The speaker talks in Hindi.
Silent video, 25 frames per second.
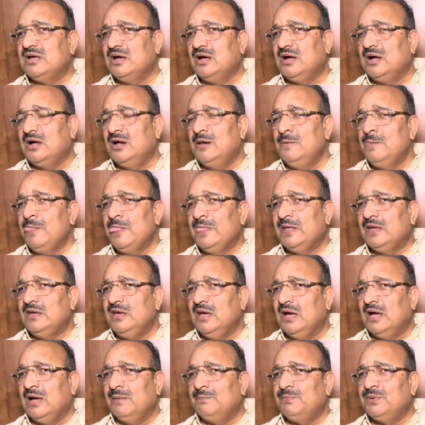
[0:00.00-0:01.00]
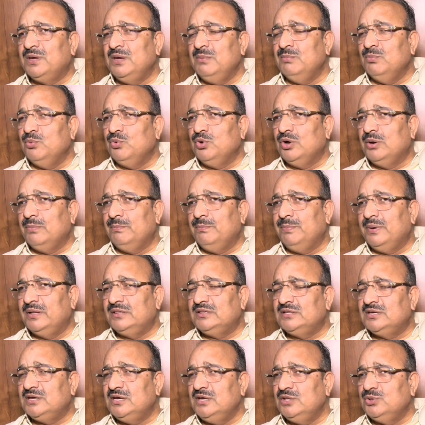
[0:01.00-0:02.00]
था कि आपकी
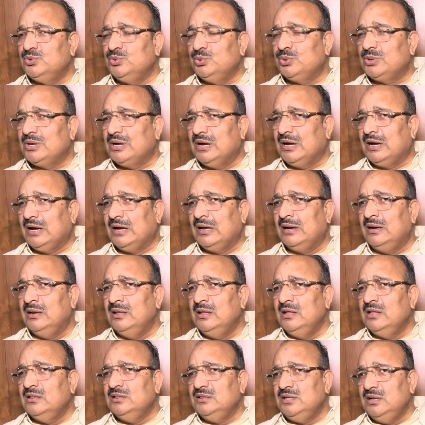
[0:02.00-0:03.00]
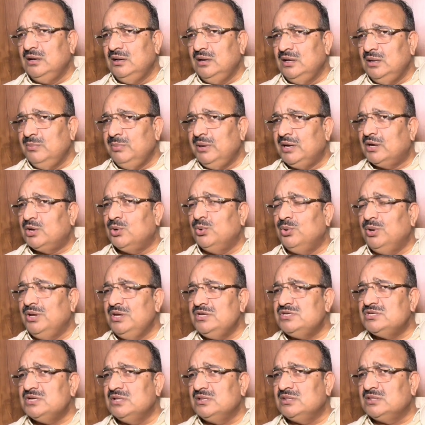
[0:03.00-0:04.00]
मोहब्बत की दुकान दिल्ली में क्यों
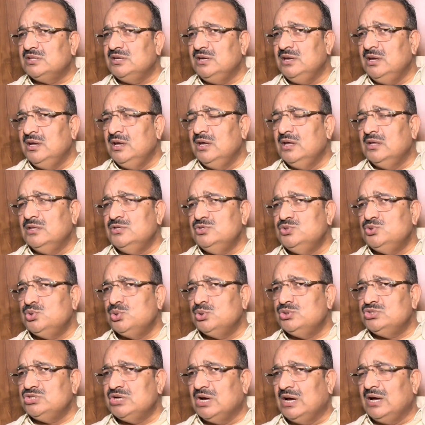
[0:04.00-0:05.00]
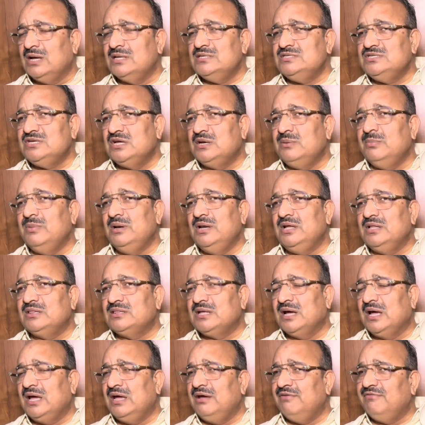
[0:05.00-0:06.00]
नहीं चलती जो जहाँ जन्म
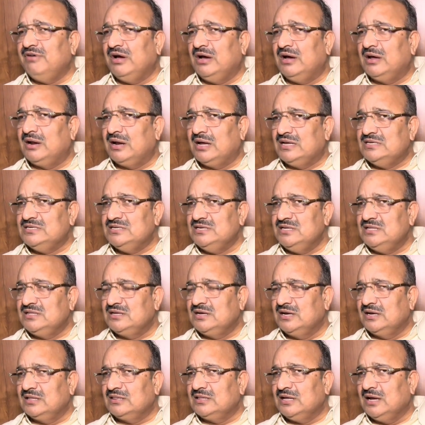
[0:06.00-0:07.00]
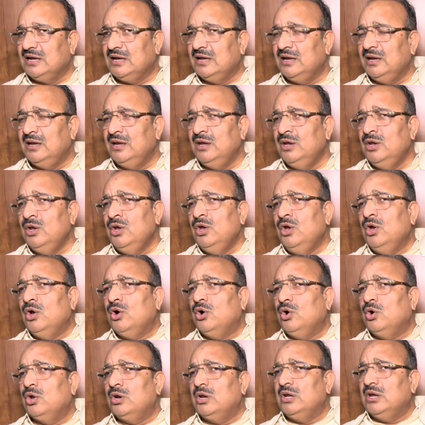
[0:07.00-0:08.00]
लेता है वहाँ राजनीति करता है
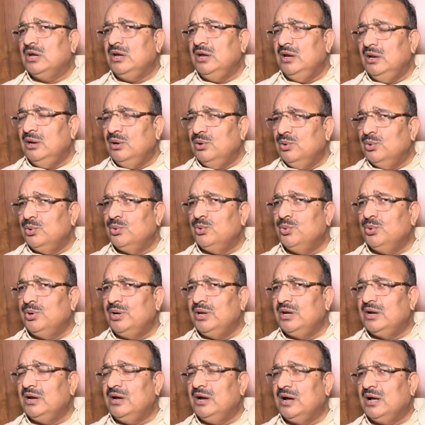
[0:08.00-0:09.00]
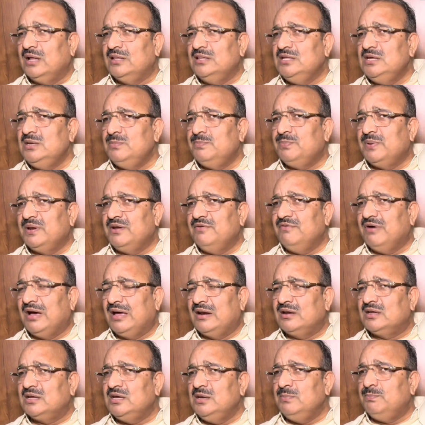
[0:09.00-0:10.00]
और इन लोगों ने गांधी
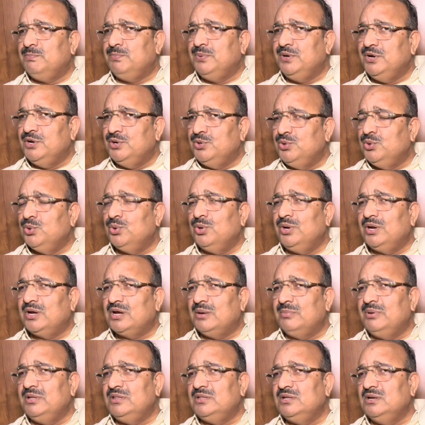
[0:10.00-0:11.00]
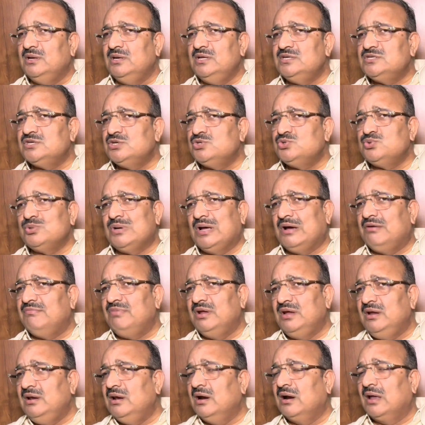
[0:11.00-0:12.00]
परिवार की पीढ़ियों ने कभी दिल्ली से चुनाव
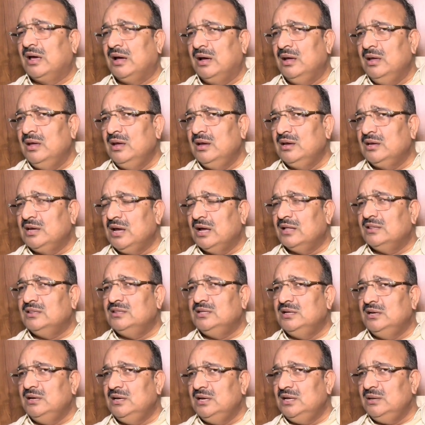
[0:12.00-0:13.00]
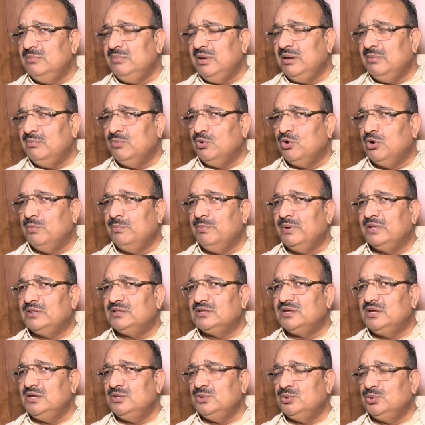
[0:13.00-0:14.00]
नहीं लड़ा क्या दिल्ली में मोहब्बत
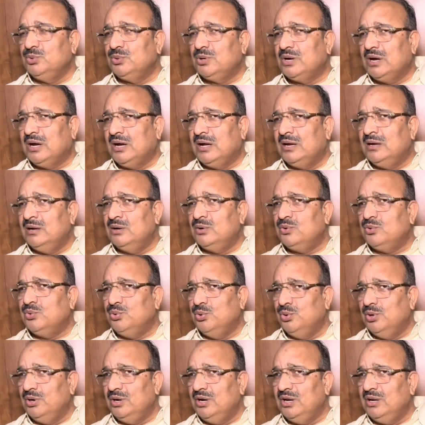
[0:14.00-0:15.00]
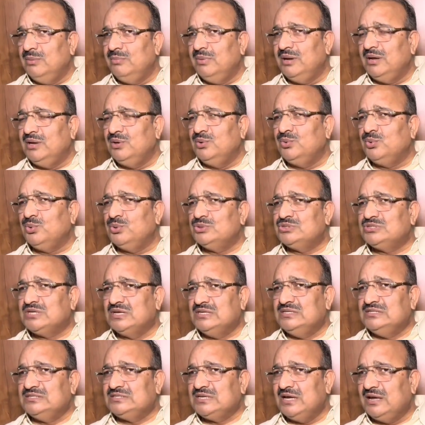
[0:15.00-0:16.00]
की दुकान खुलने में इनको
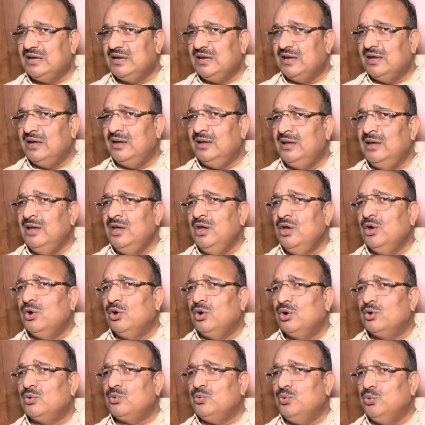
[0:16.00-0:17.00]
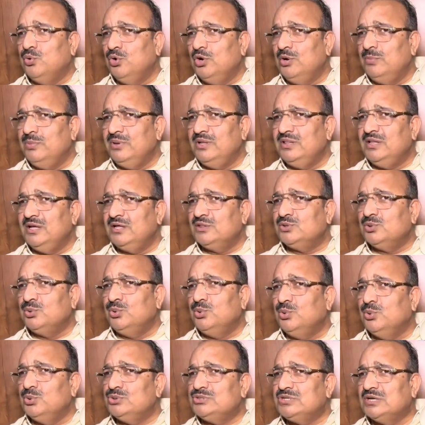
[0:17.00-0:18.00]
संशय है और खोल भी दे तो
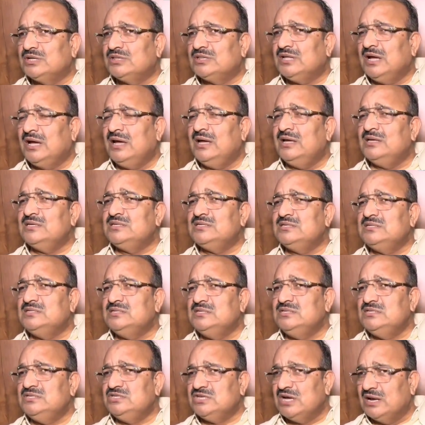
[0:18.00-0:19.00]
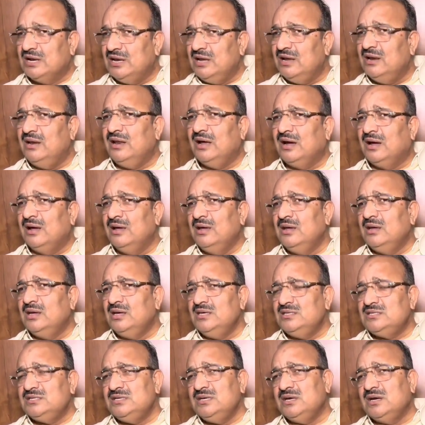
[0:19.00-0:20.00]
हो सकता है बिजनेस चले ना
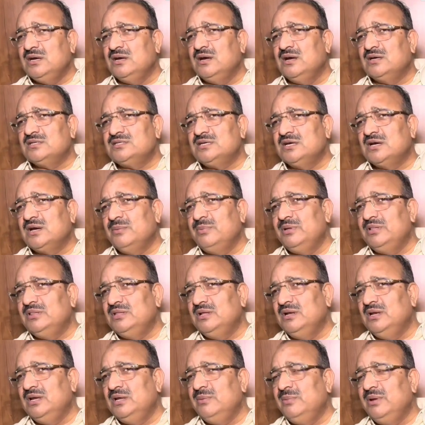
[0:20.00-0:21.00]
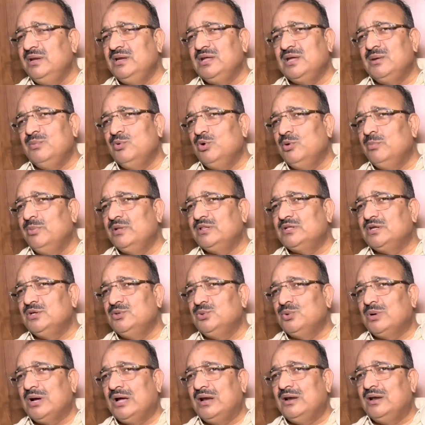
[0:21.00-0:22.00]
इसी के डर से कभी दिल्ली में इनकी मोहब्बत की
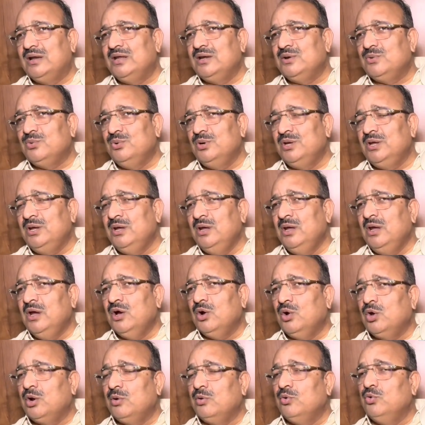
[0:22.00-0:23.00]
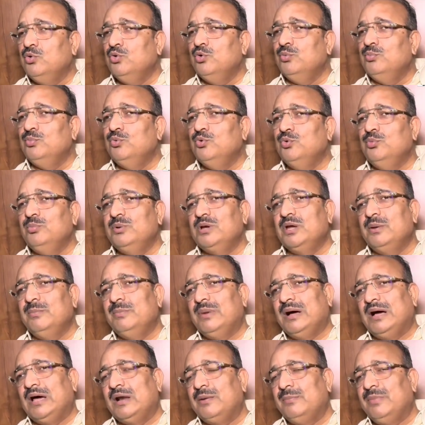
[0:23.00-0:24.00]
दुकान नहीं खुली और घूम घूम के
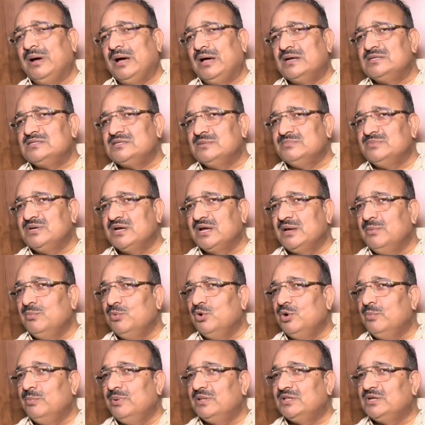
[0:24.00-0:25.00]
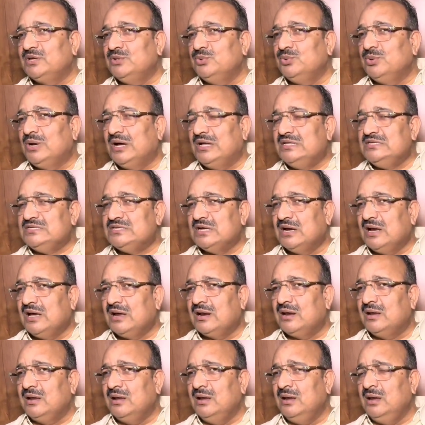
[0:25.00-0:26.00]
बाहर बाहर सब जगह मोहब्बत की दुकान चला
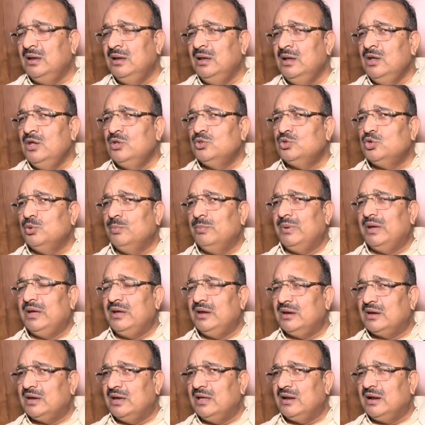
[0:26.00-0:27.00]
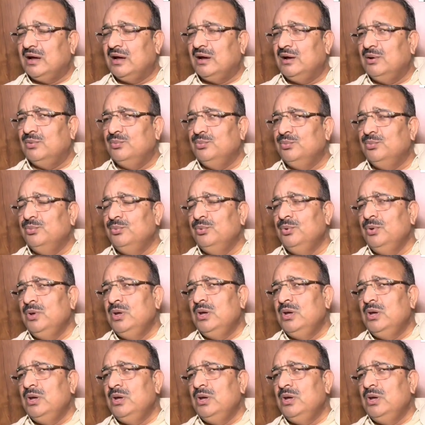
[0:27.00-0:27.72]
रहे हैं तो मैं ये कह रहा हूँ